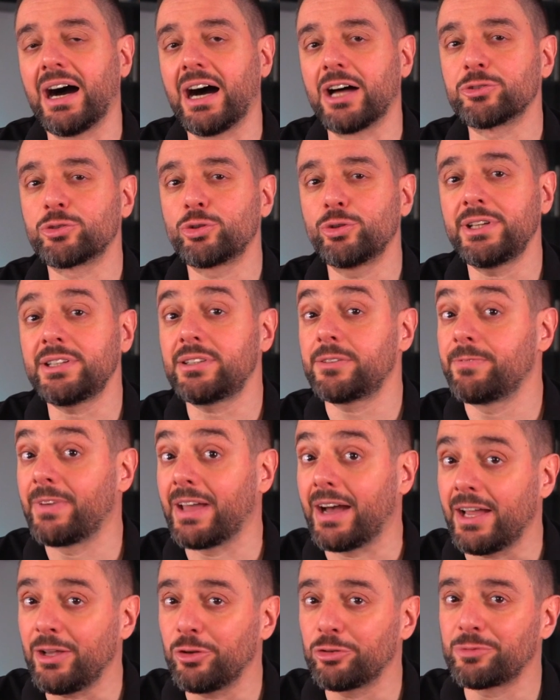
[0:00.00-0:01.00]
Android
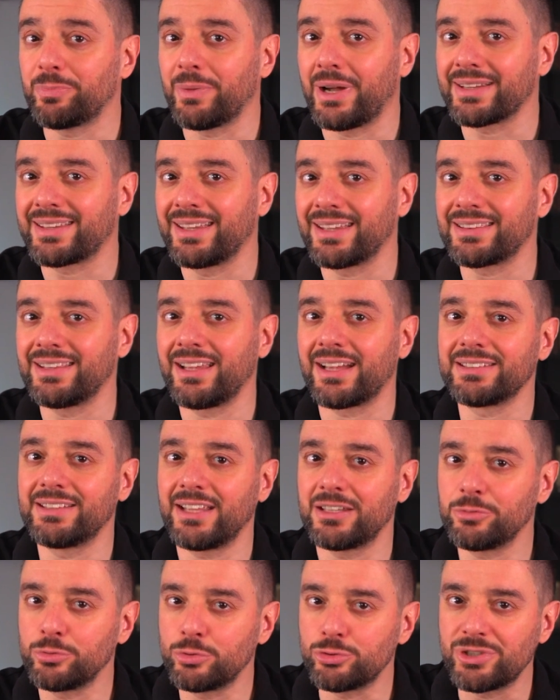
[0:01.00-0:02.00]
ve iOS
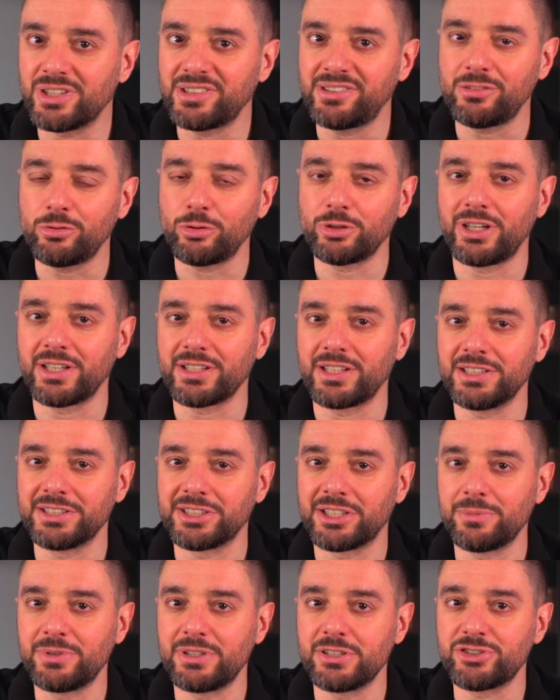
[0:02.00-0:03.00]
marketlerden ücretsiz olarak
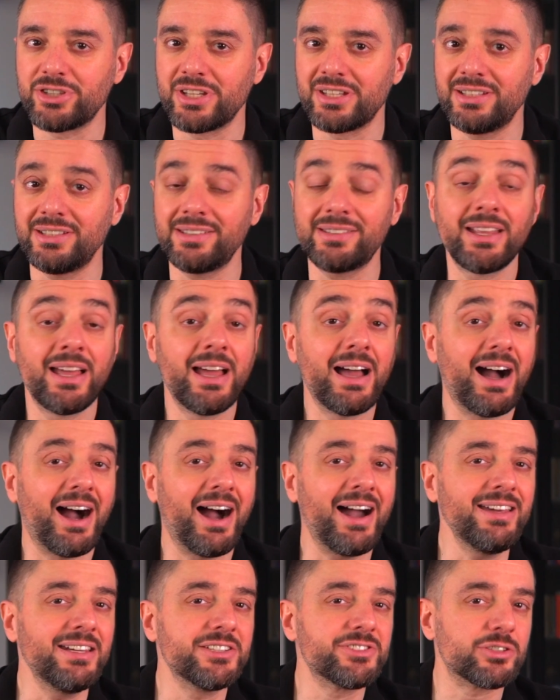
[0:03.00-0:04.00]
indirebileceğiniz
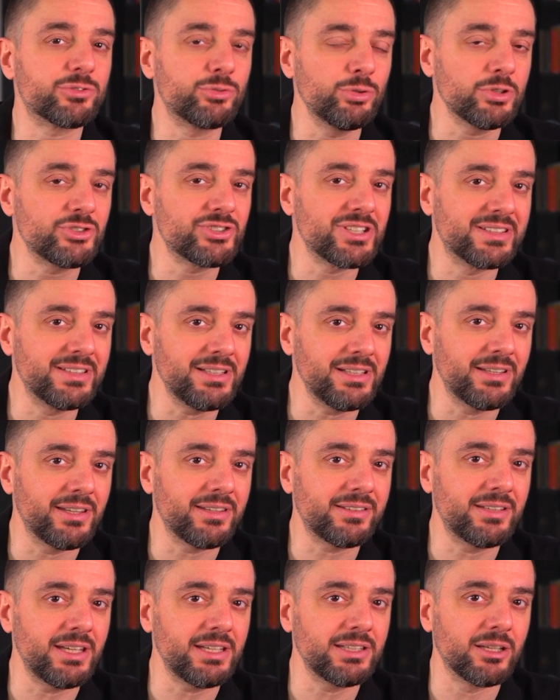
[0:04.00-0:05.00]
ayrıca Türkçe dil
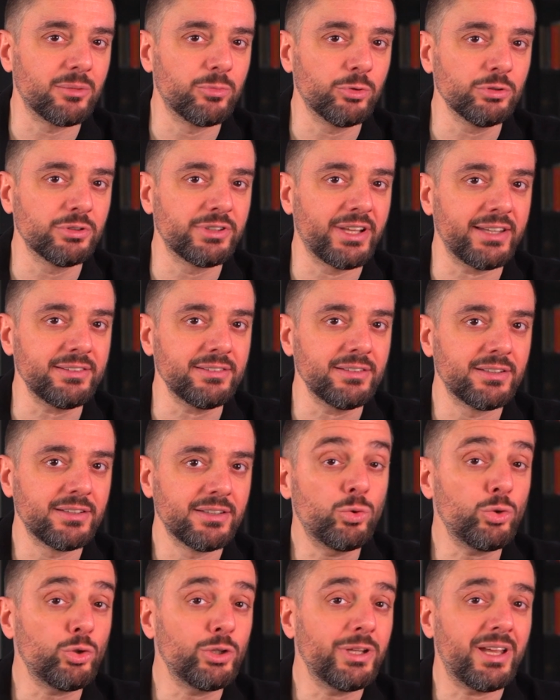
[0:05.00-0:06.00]
desteği de bulunan
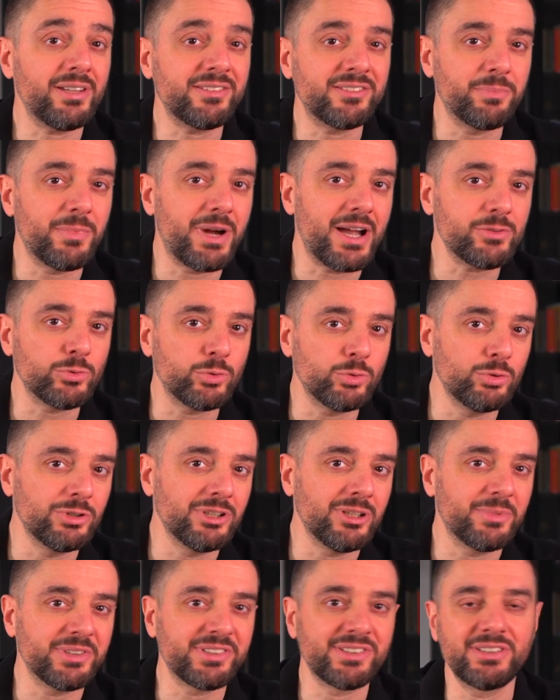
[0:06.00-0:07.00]
Tuya Smart
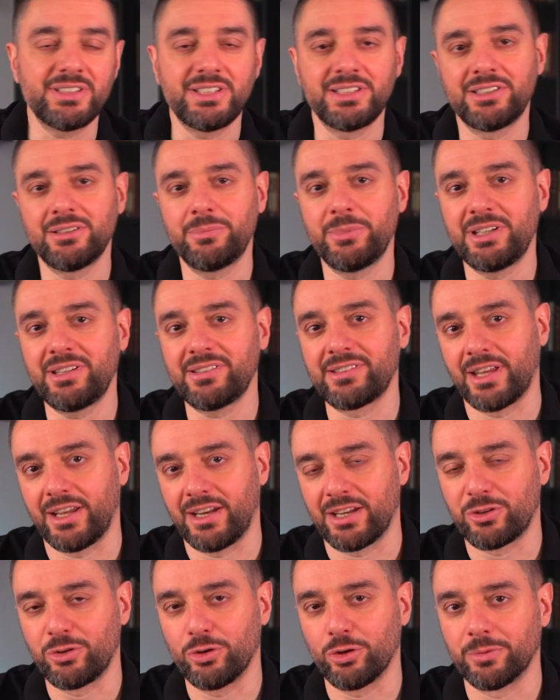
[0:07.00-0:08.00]
uygulamasını indirmeniz
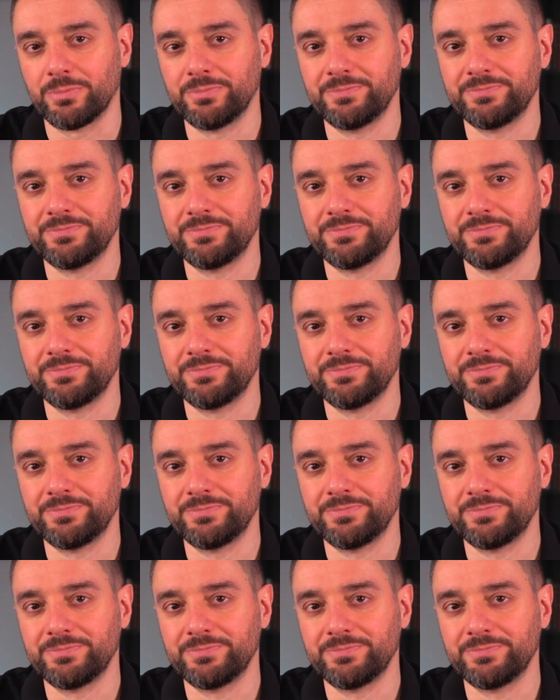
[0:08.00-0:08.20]
gerekiyor.